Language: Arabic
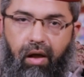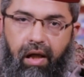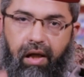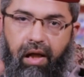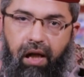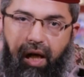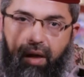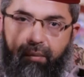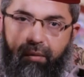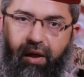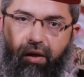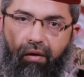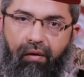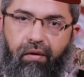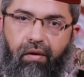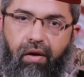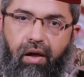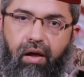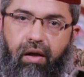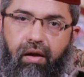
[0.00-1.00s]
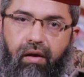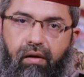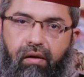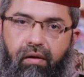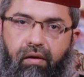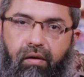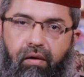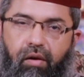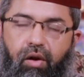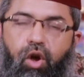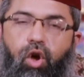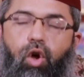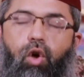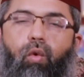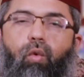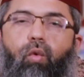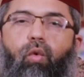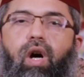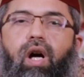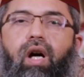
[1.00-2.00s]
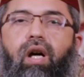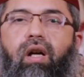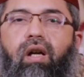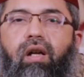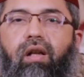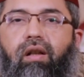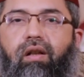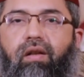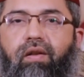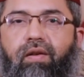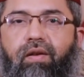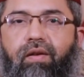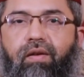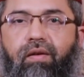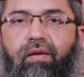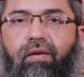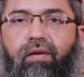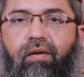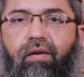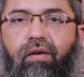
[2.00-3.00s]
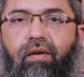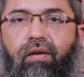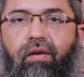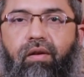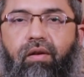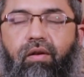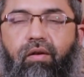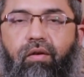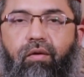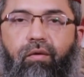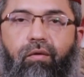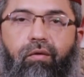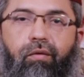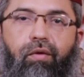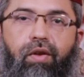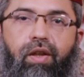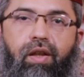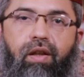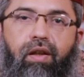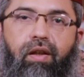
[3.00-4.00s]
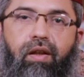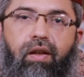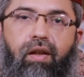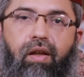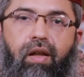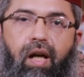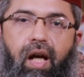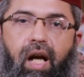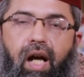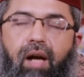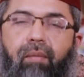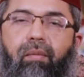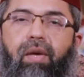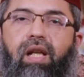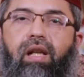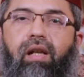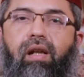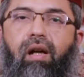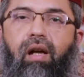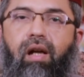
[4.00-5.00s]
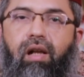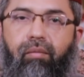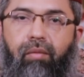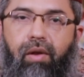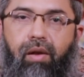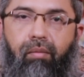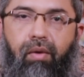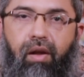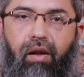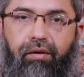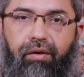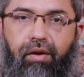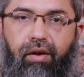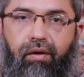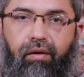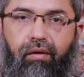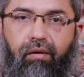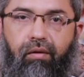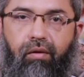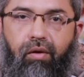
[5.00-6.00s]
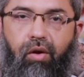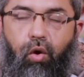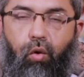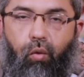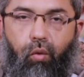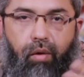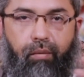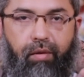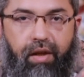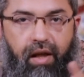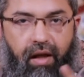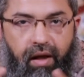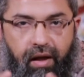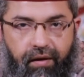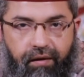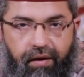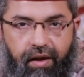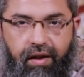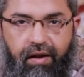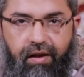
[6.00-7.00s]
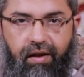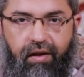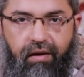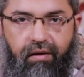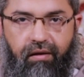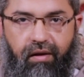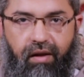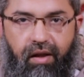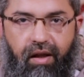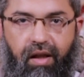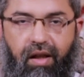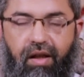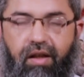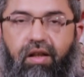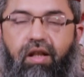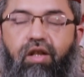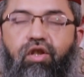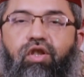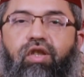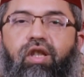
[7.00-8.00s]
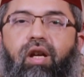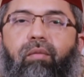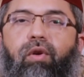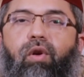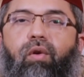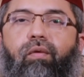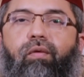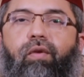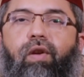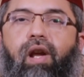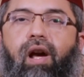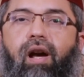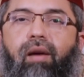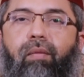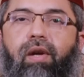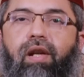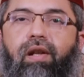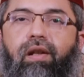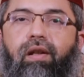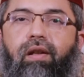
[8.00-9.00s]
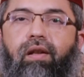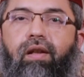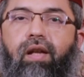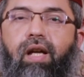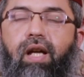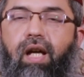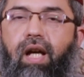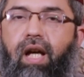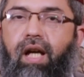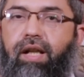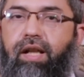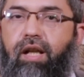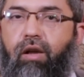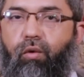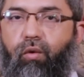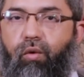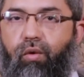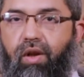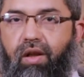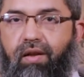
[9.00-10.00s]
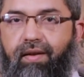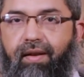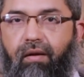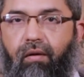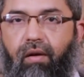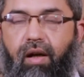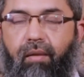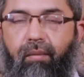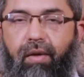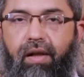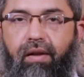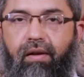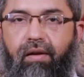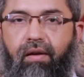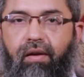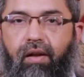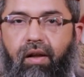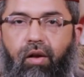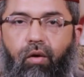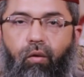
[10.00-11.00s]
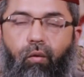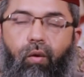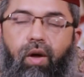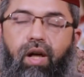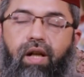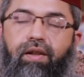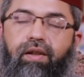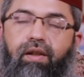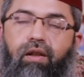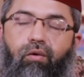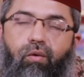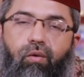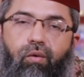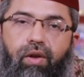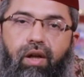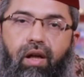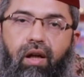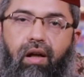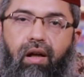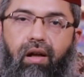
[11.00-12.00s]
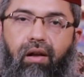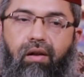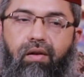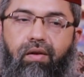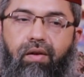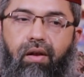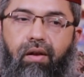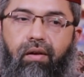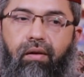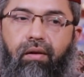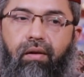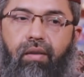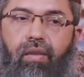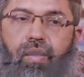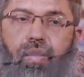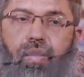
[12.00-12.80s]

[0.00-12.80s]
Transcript: العمل الظاهر واخلص في عمل القلب الباطن وبهذين يجتمع في العمل ان يكون صوابا وان يكون خالصا